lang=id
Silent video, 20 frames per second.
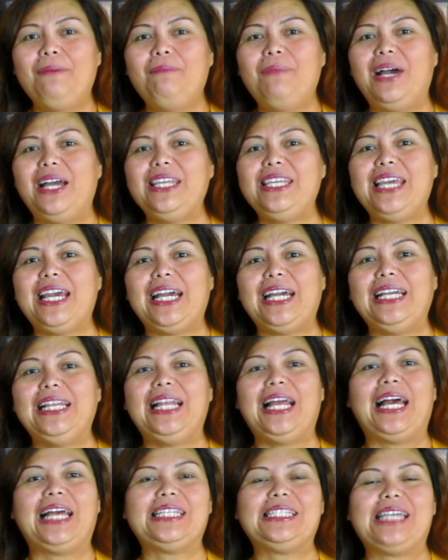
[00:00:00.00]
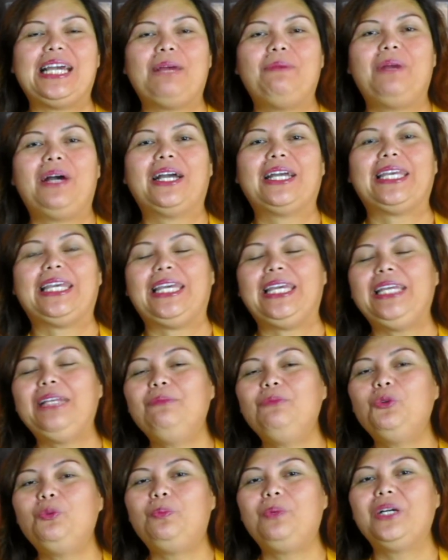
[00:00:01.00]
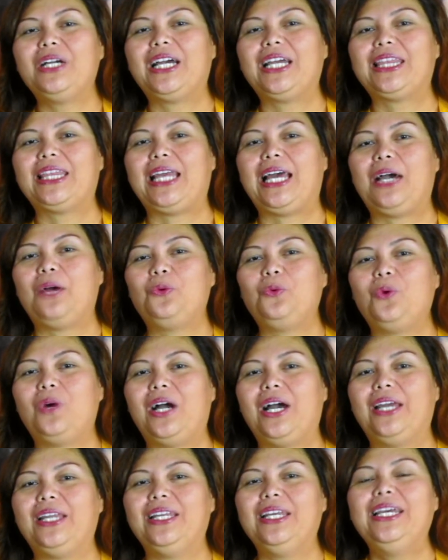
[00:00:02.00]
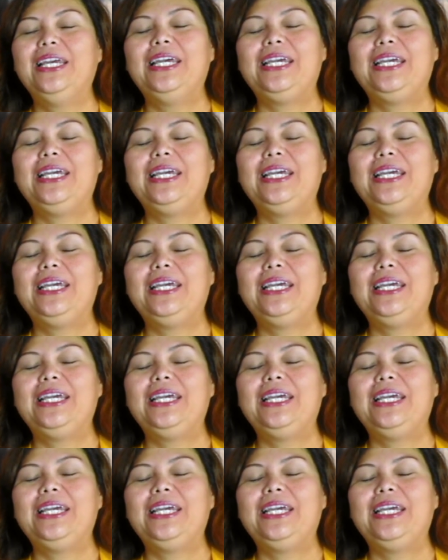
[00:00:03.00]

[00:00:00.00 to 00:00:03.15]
Banyaklah cabang ilmu pengetahuan